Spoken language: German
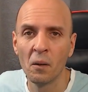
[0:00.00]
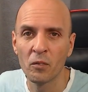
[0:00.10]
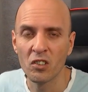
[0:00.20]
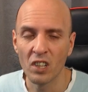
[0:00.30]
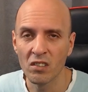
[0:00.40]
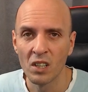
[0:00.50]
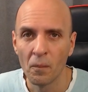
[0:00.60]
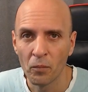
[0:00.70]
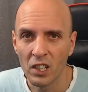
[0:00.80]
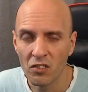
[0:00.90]
Das heißt,
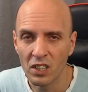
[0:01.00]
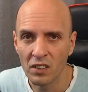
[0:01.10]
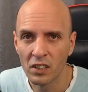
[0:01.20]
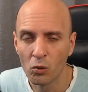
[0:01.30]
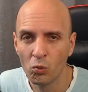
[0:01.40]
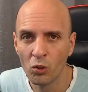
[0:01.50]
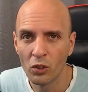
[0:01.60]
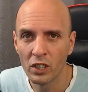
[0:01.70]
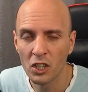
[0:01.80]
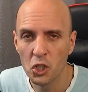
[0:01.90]
ihr seht nicht
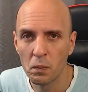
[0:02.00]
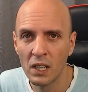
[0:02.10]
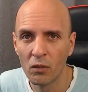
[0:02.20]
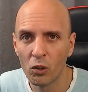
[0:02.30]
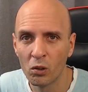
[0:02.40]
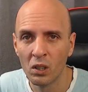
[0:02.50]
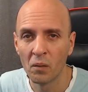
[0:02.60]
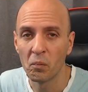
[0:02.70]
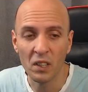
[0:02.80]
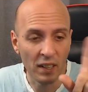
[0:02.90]
unnötige Spiele, wo
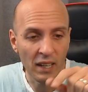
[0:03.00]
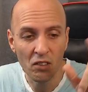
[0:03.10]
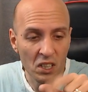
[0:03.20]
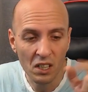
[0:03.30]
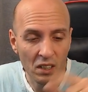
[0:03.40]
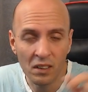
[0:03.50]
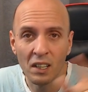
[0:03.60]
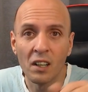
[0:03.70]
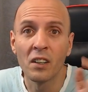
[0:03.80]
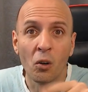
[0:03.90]
ihr dann Ewigkeiten
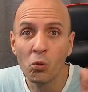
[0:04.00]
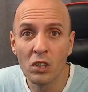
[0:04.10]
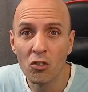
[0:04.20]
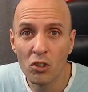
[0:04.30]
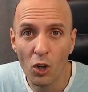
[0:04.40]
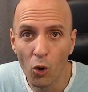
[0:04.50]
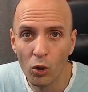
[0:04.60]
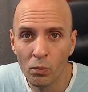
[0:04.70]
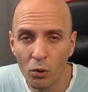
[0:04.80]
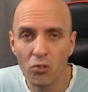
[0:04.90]
lang
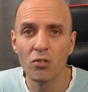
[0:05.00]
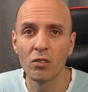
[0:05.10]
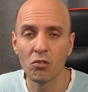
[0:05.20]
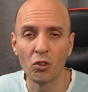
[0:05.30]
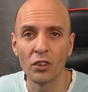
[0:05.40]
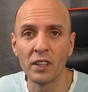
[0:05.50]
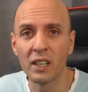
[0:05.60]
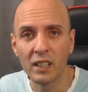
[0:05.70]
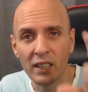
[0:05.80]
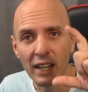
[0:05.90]
runterscrollen müsst, sondern ihr
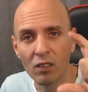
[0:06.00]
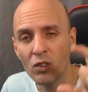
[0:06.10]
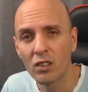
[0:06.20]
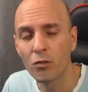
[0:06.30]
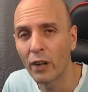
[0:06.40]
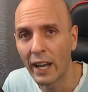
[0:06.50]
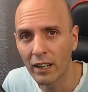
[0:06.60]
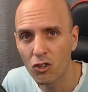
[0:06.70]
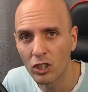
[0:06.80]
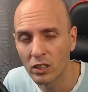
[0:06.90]
kriegt echt nur das
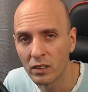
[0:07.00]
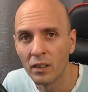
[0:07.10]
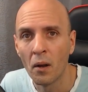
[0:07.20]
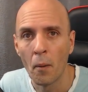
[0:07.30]
freigeschalten,